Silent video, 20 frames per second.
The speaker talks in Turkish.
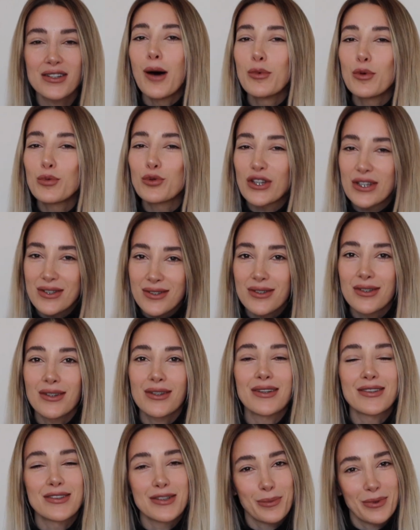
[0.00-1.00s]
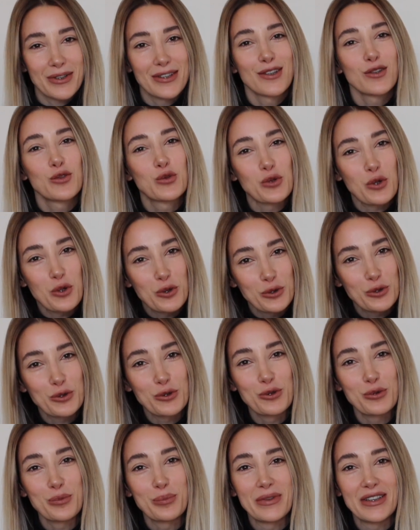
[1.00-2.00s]
Ama bu kesinlikle tabii ki de
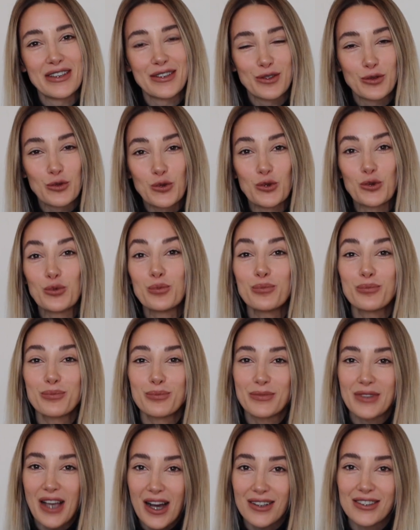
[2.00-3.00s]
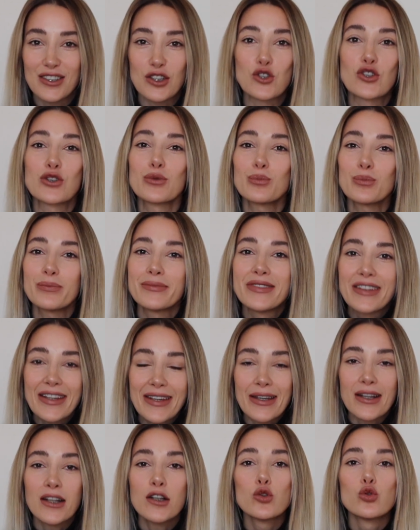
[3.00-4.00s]
doğru bir durum yaklaşım
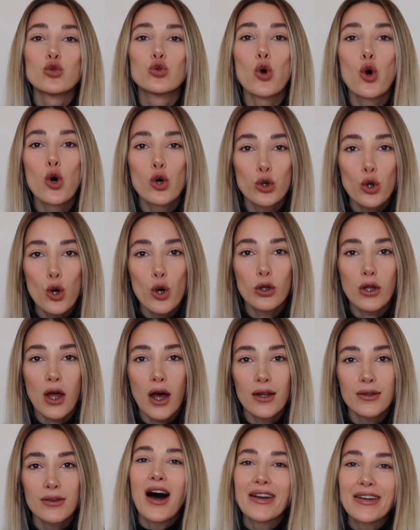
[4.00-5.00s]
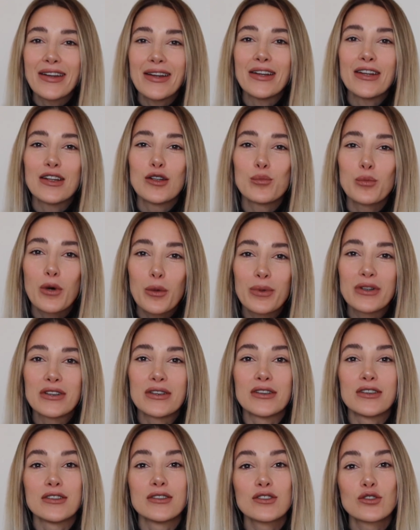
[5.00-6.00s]
değil. Doğru olan annelerin,
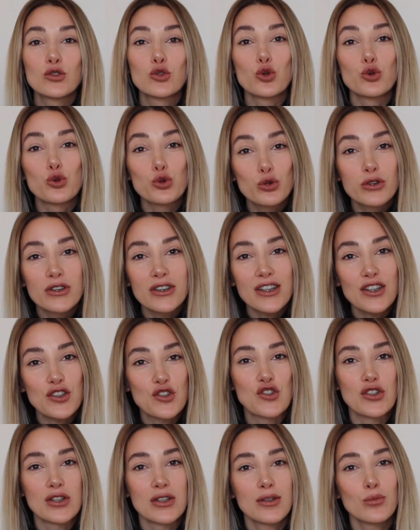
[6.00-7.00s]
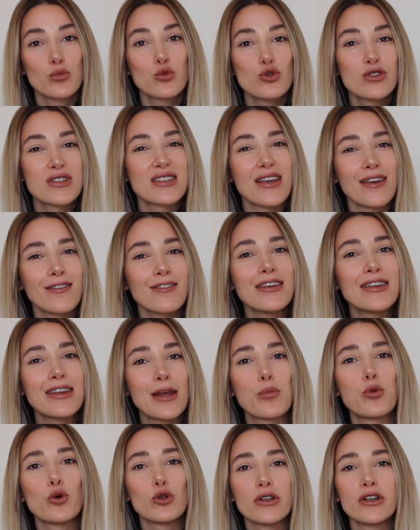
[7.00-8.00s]
babaların çocukları için bu sevgi
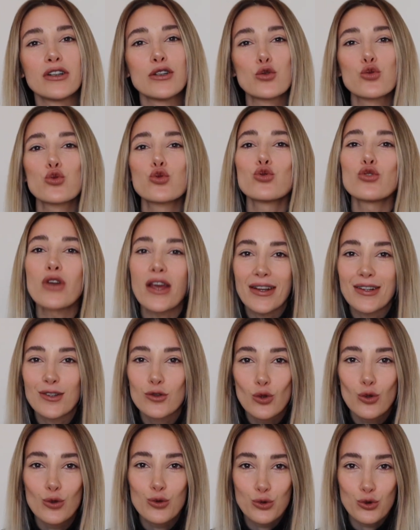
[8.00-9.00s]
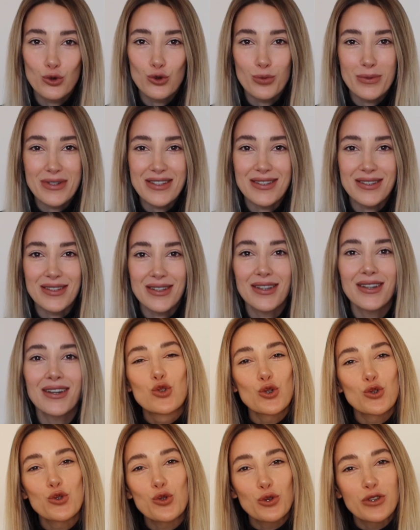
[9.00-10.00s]
depolarını sürekli dolu tutması,
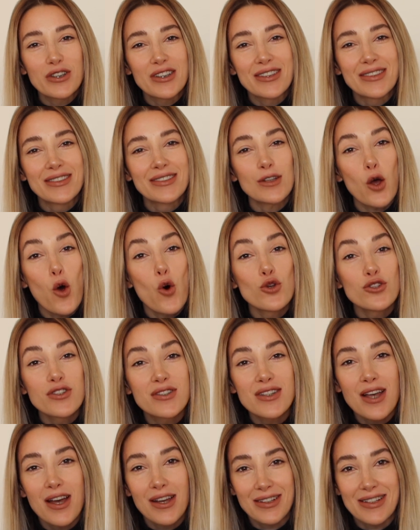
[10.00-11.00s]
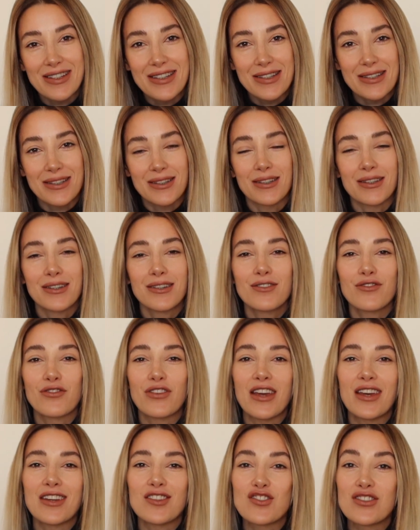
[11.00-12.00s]
çocukların öz saygısını
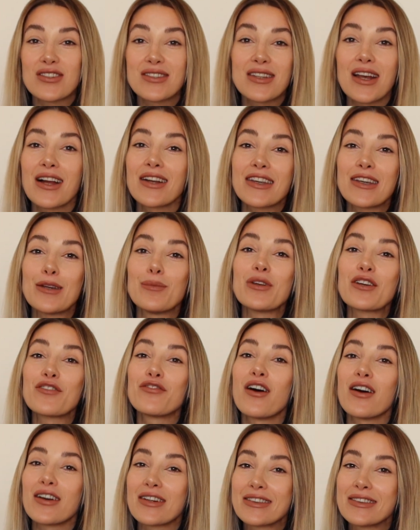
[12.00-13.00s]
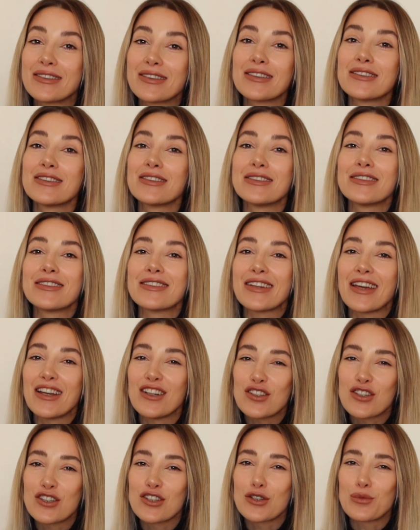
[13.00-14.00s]
ve cinsel kimlik farkındalığını
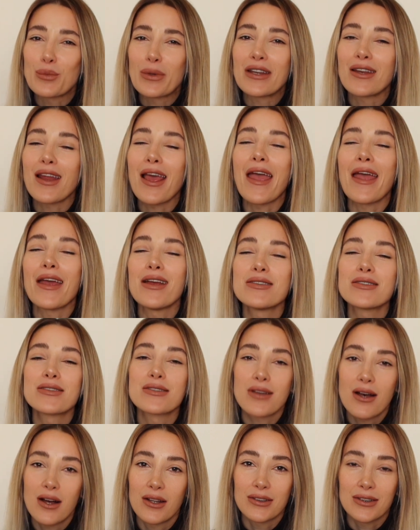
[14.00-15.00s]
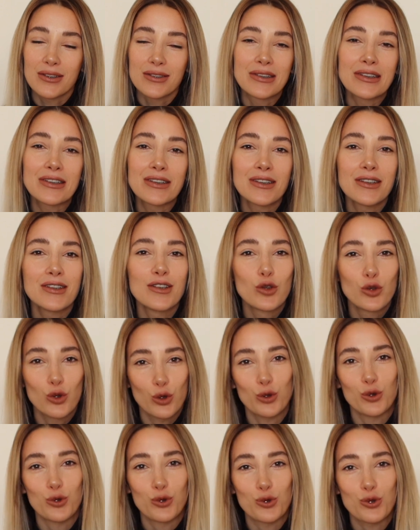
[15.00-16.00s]
geliştirmenin en sağlıklı
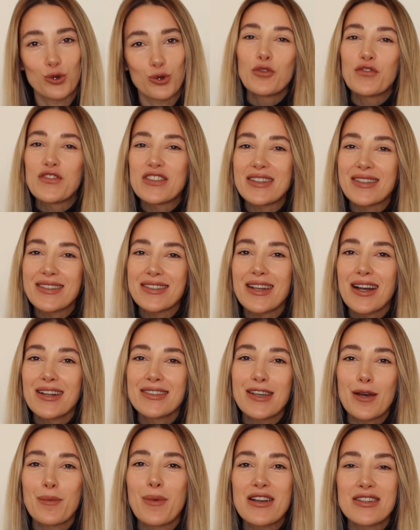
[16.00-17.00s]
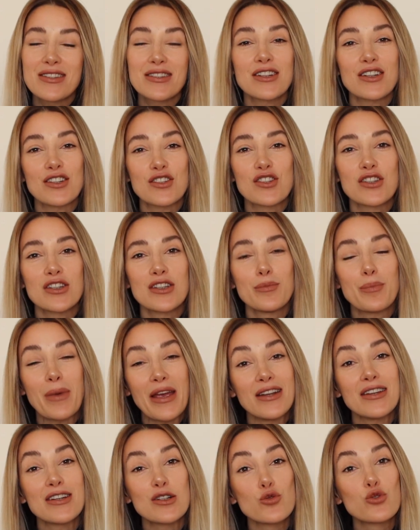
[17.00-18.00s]
yoludur. Bu fiziksel temaslar için
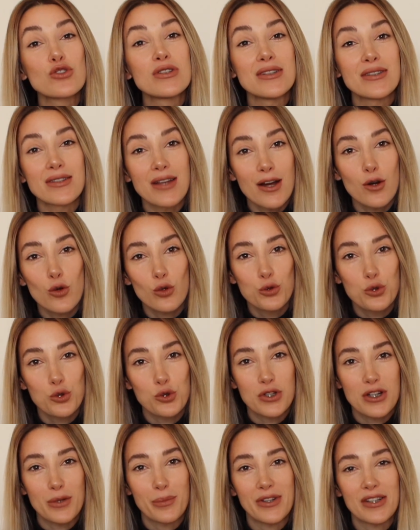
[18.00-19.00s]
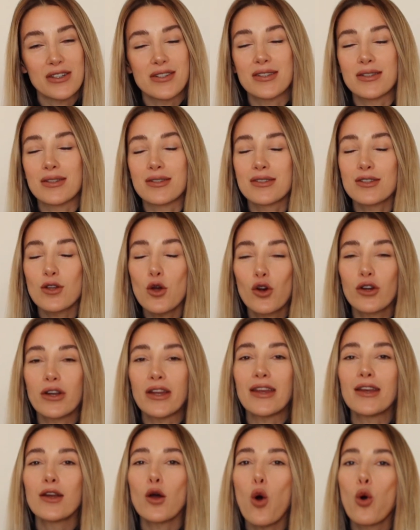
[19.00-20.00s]
belli rutinler oluşturabilirsiniz.
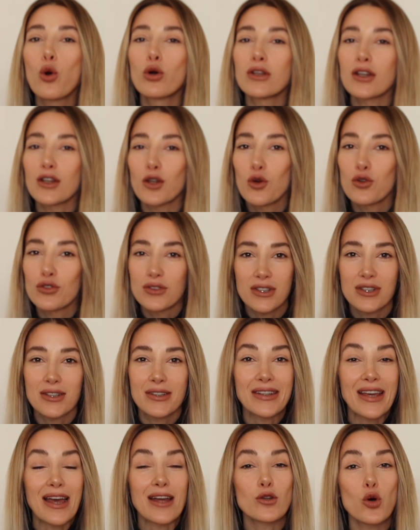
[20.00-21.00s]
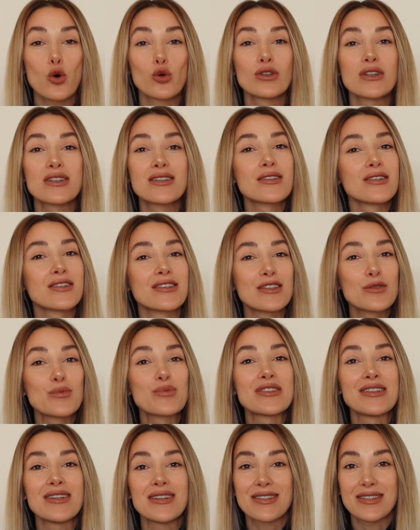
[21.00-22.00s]
Örneğin okula gönderirken ona sarılıp
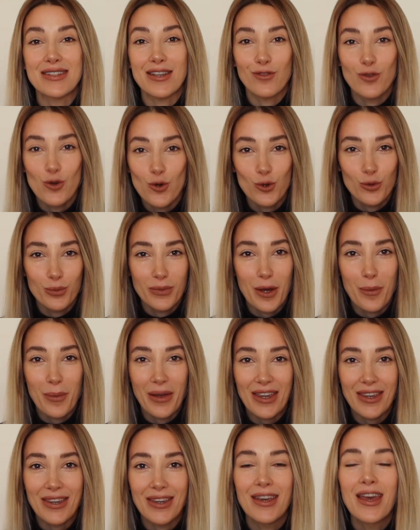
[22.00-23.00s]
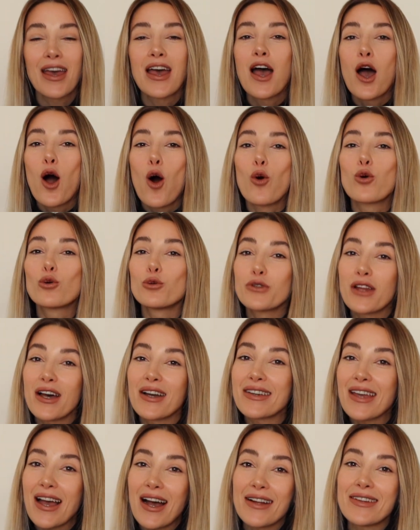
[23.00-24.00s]
seni seviyorum demek
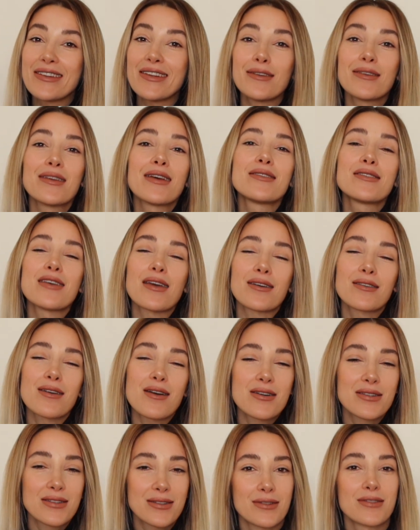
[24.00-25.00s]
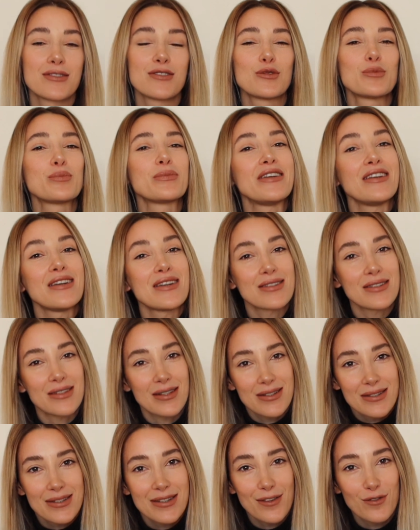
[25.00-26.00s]
Okuldan geldiğinde tekrar sarılıp yine
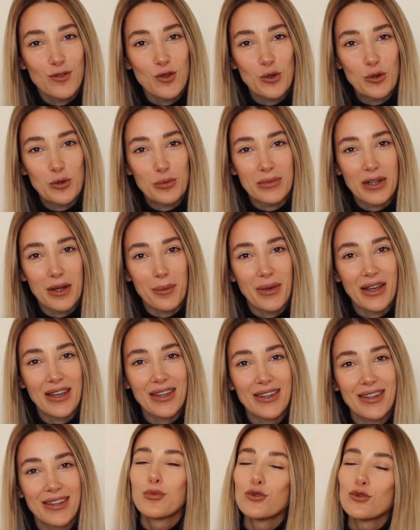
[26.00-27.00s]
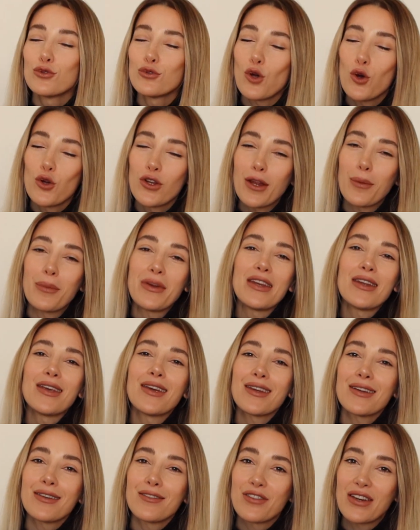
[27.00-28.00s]
seni seviyorum demek. Bunun
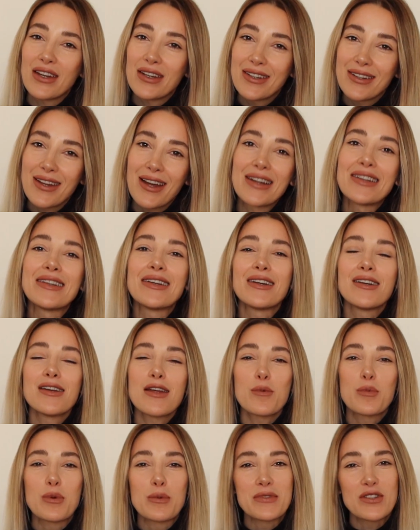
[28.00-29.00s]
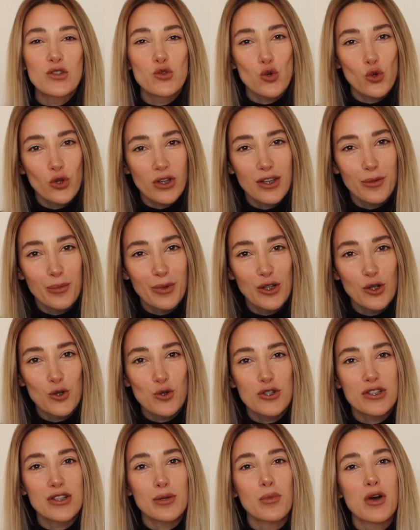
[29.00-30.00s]
önemini ve nedenlerini hepimiz çok iyi
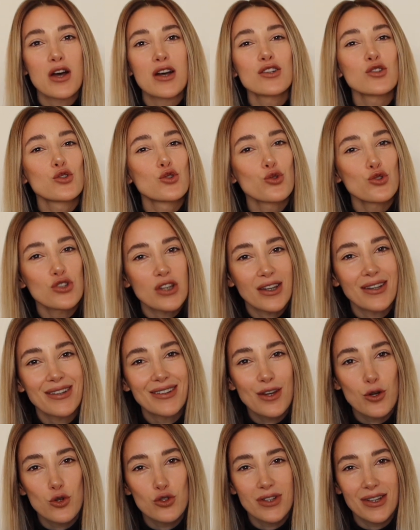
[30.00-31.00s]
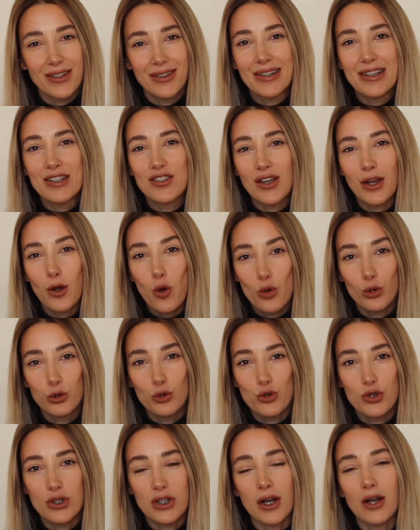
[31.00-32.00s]
biliyoruz ama şu şekilde özetleyecek
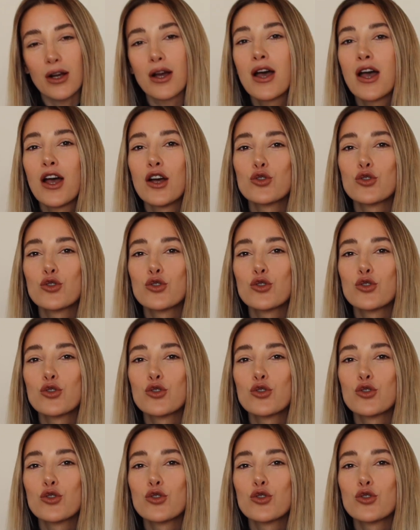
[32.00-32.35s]
olursak.